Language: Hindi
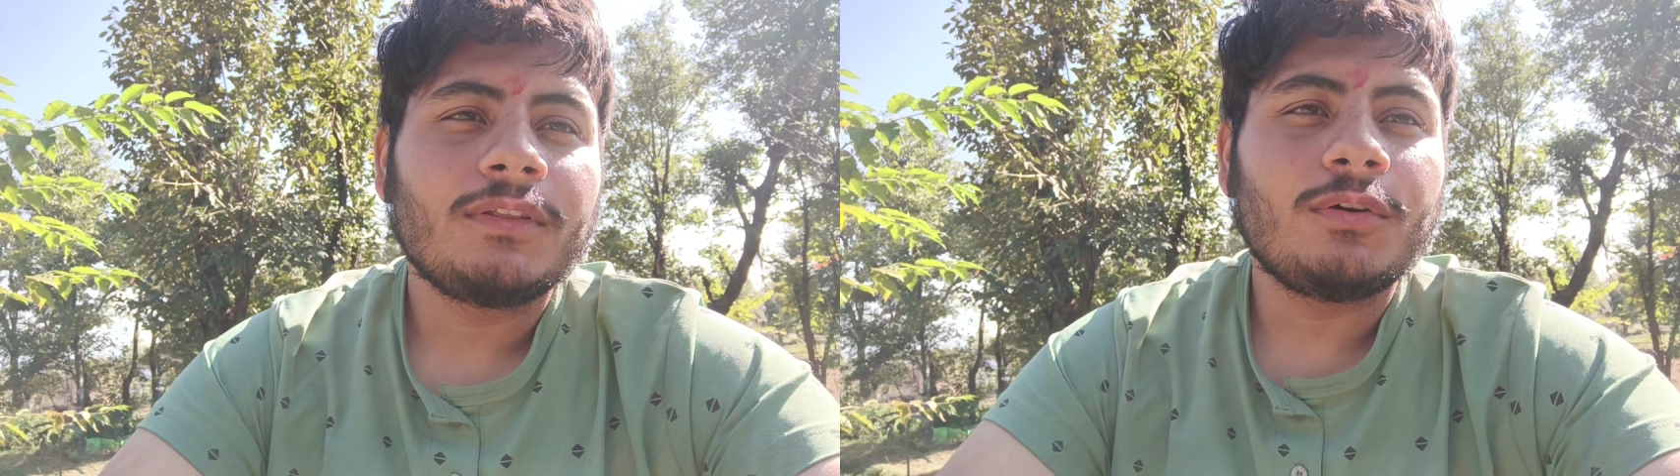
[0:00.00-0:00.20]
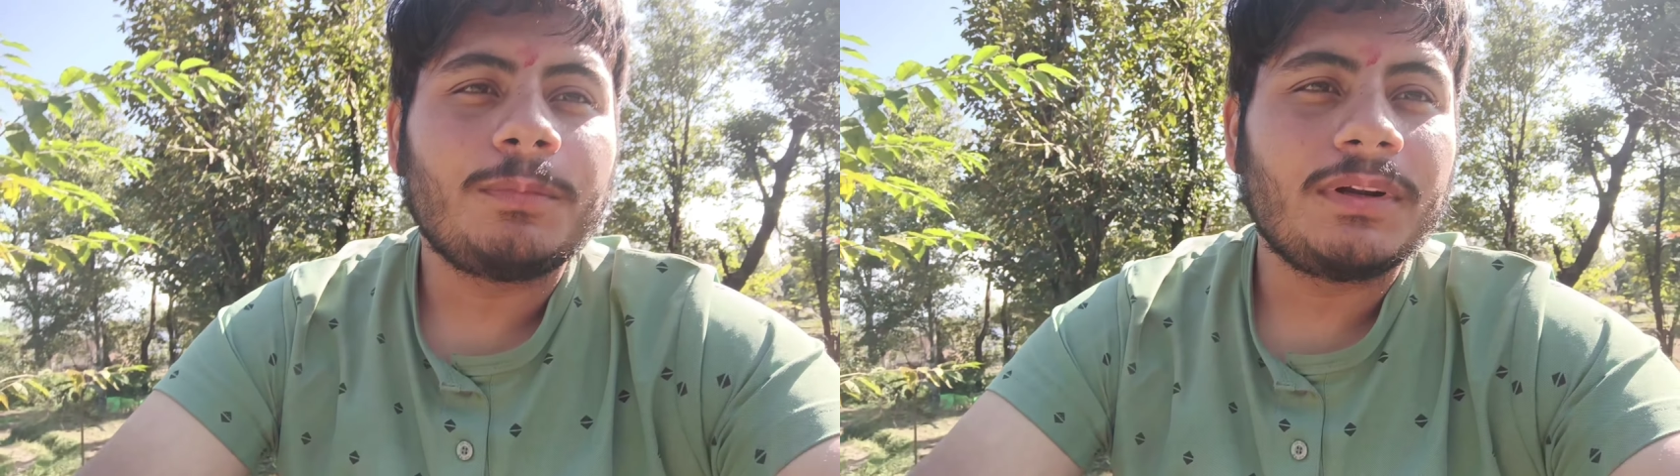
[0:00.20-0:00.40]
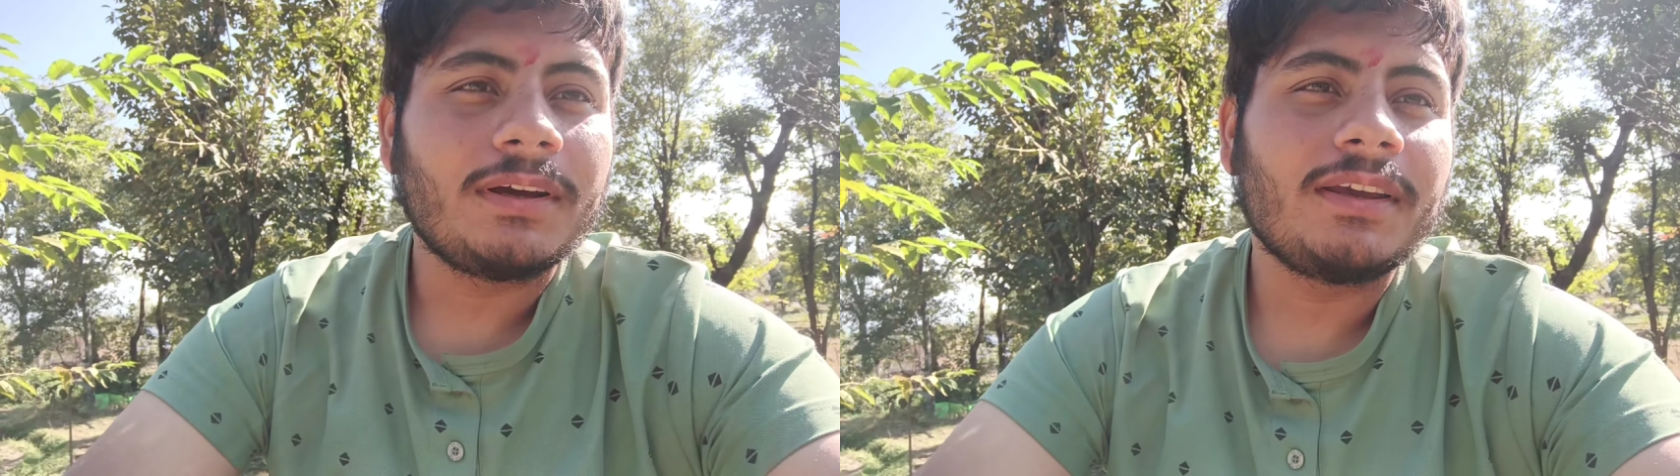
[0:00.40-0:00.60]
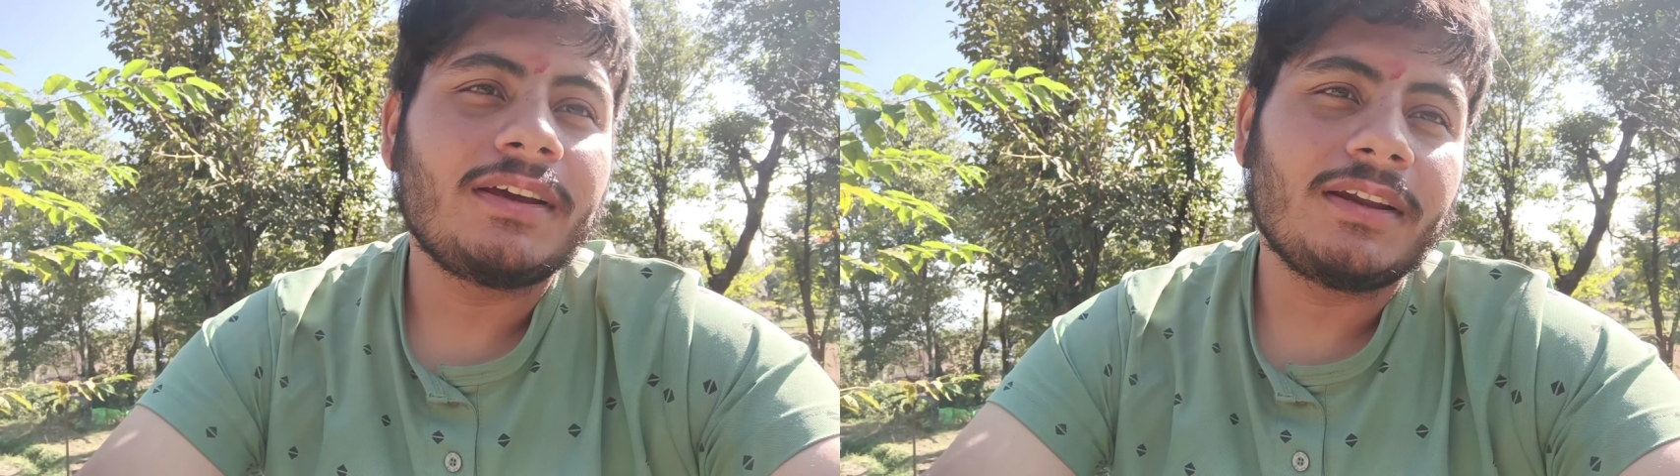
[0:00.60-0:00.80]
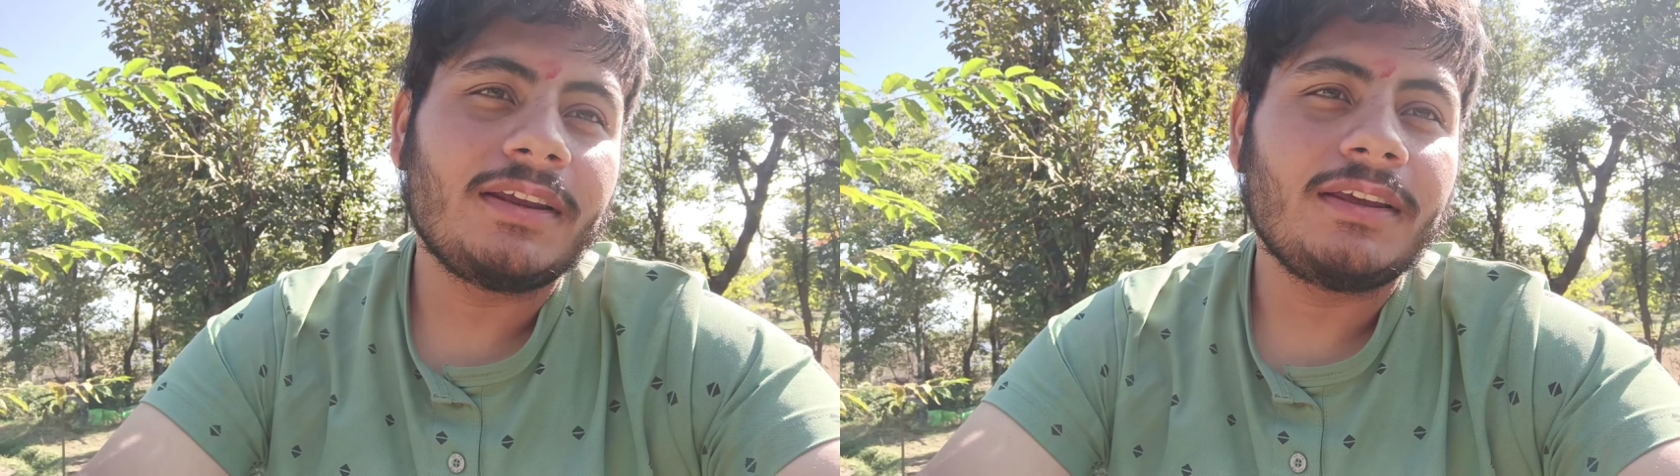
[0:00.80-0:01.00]
तो
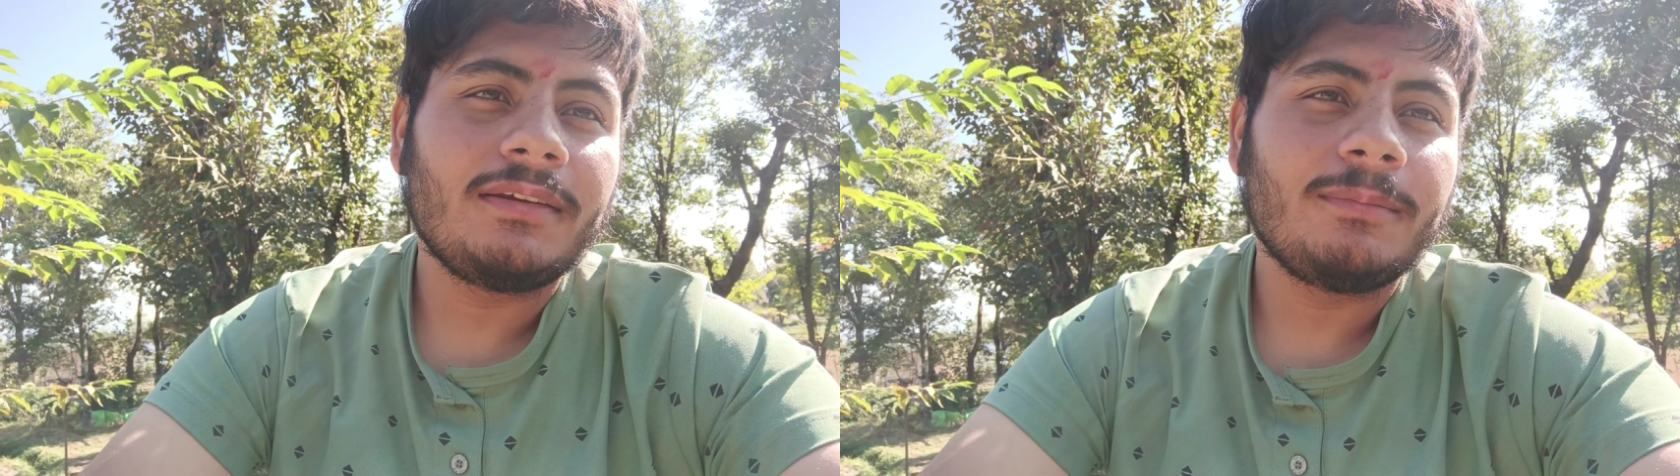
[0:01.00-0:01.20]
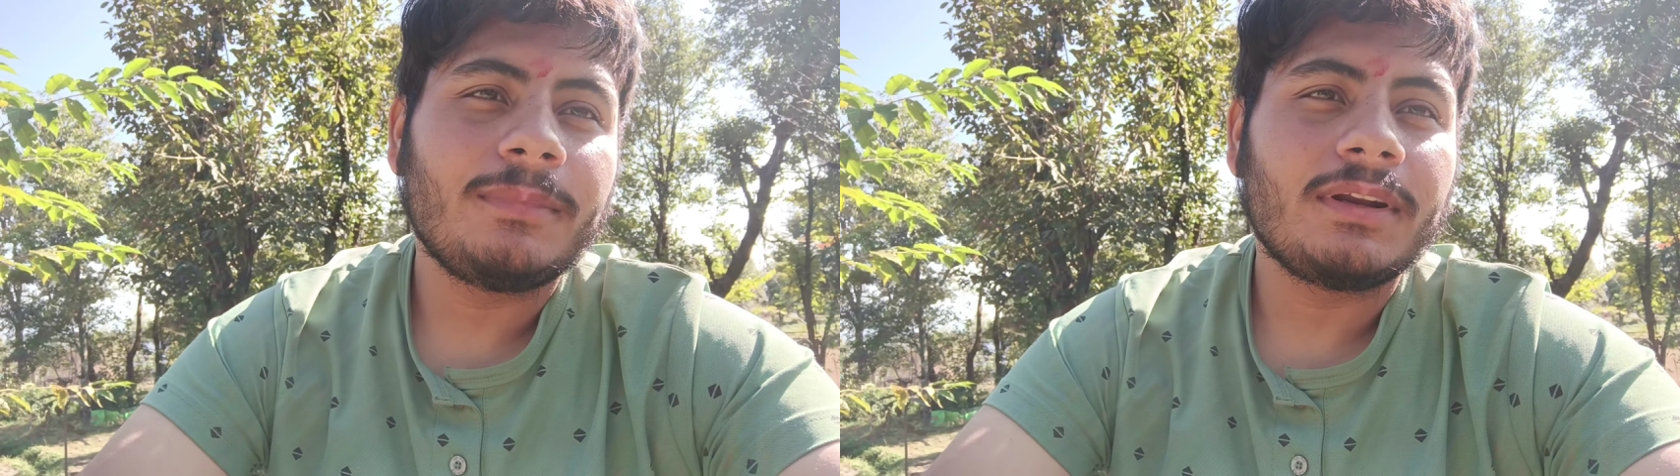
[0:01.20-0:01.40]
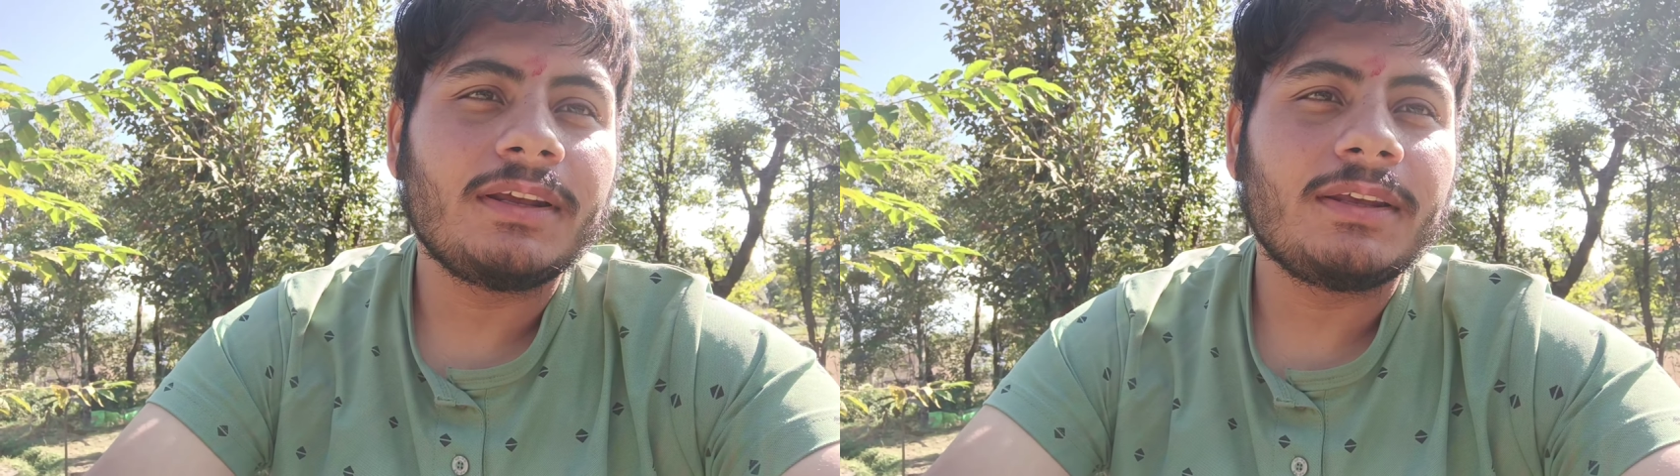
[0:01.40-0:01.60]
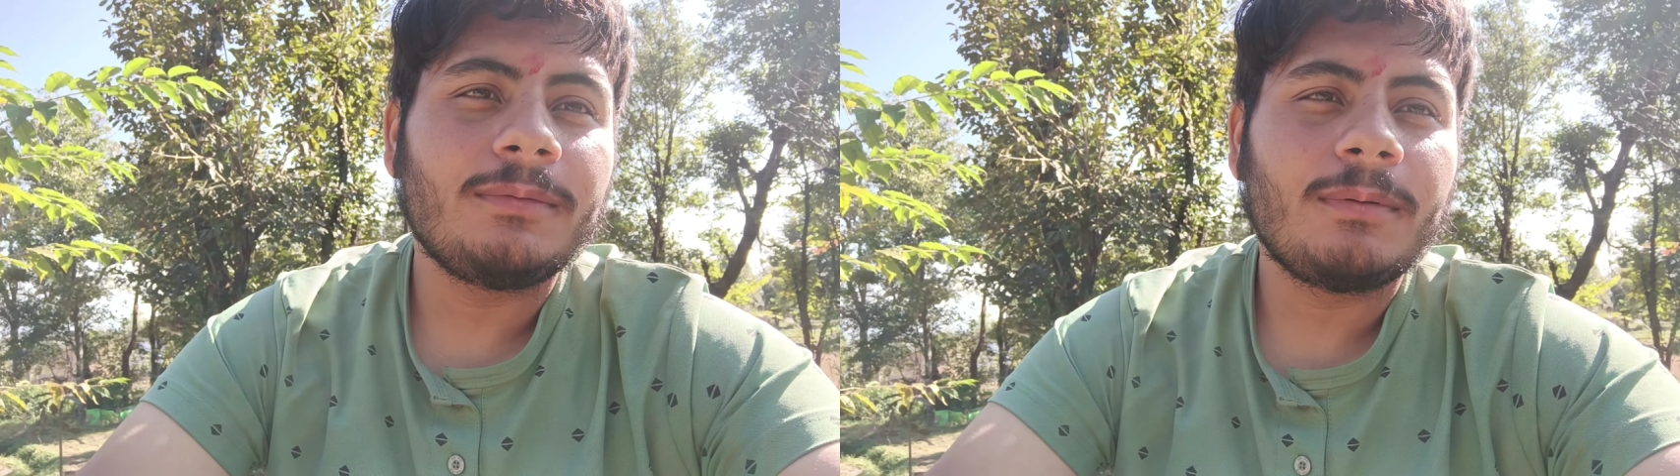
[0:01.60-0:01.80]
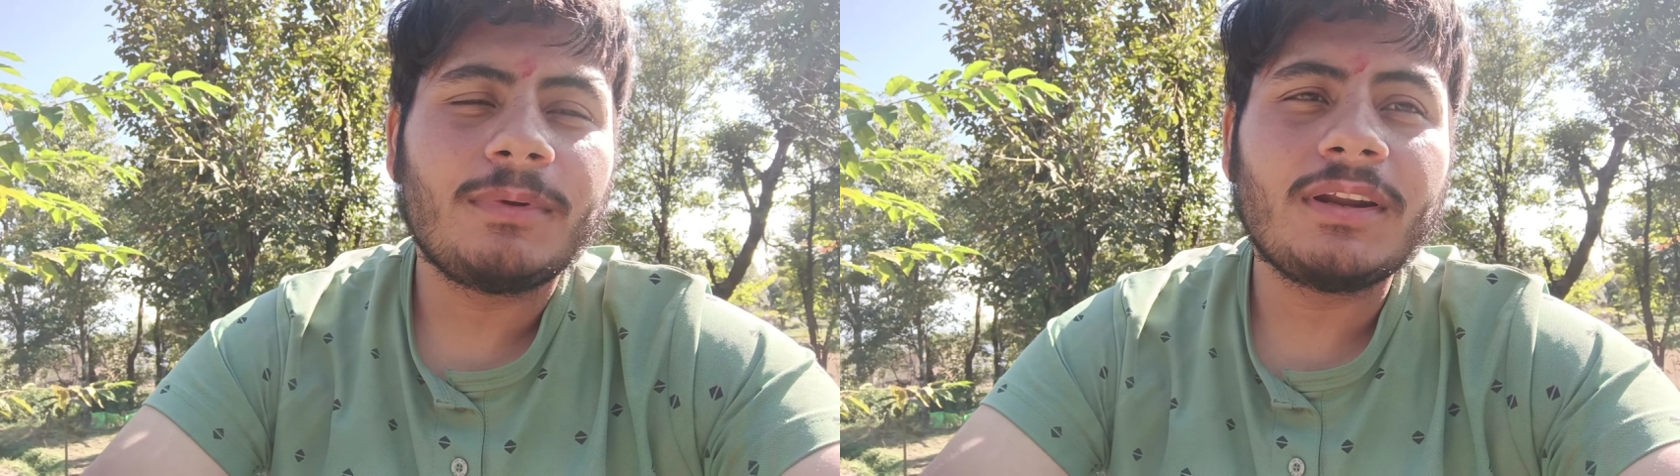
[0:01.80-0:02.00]
पटाखे करें पर लेकिन मैं